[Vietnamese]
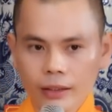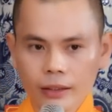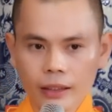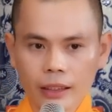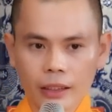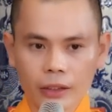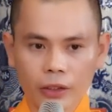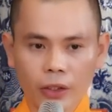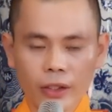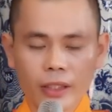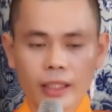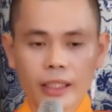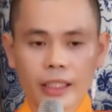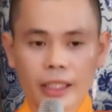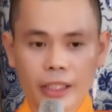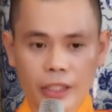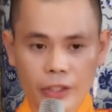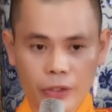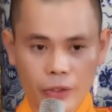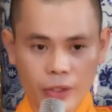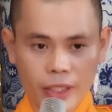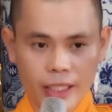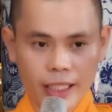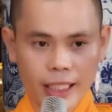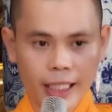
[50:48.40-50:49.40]
đừng nói
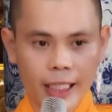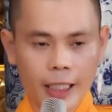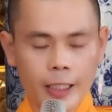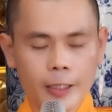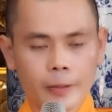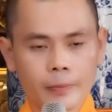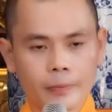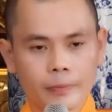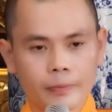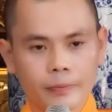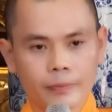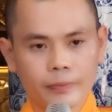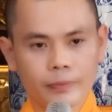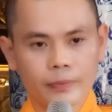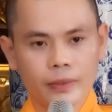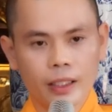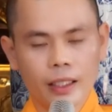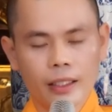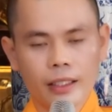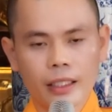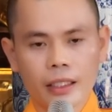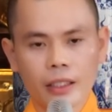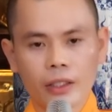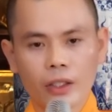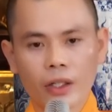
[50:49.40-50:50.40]
lời dối trá,
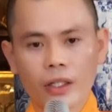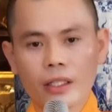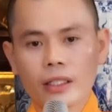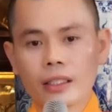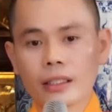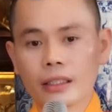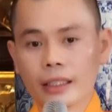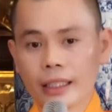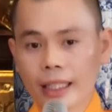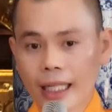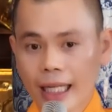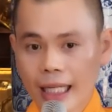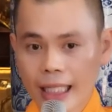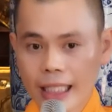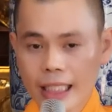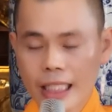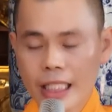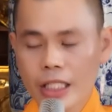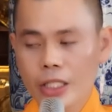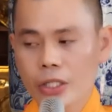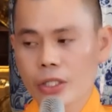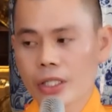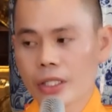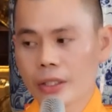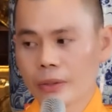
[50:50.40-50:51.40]
đừng nói lưỡi hai
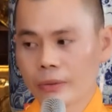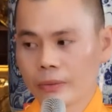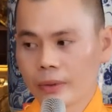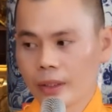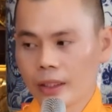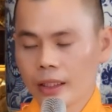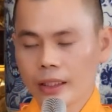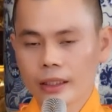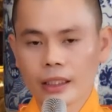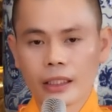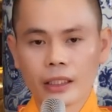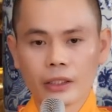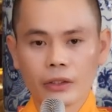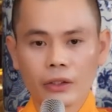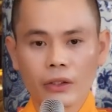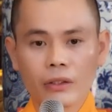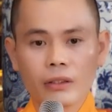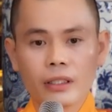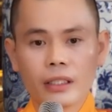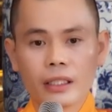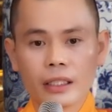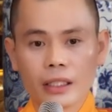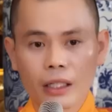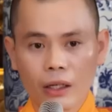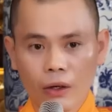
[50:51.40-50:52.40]
chiều, đừng
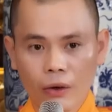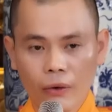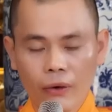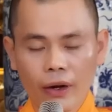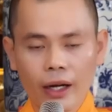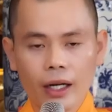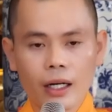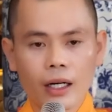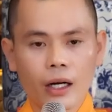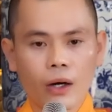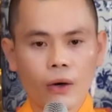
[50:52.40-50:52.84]
nói lời khoe